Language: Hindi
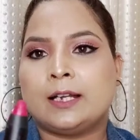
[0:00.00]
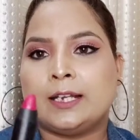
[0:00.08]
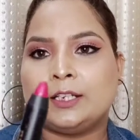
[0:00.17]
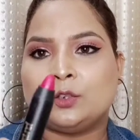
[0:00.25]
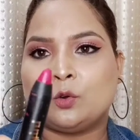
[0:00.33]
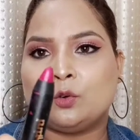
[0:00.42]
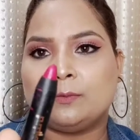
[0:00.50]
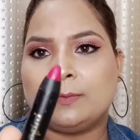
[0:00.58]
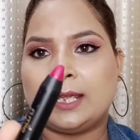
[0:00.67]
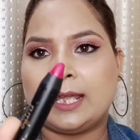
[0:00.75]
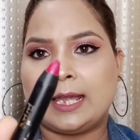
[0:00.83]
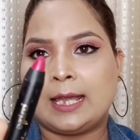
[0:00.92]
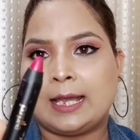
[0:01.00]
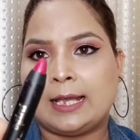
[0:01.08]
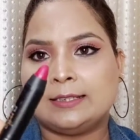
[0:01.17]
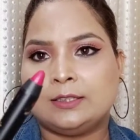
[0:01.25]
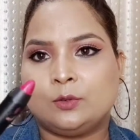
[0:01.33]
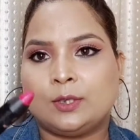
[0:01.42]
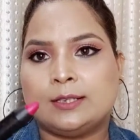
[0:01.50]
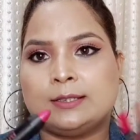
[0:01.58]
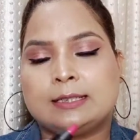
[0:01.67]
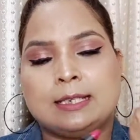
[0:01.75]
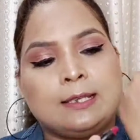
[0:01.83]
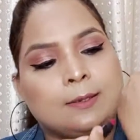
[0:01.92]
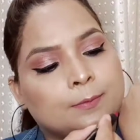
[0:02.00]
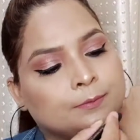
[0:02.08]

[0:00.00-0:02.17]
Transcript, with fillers: वाले टोन में है एज यू कैन सी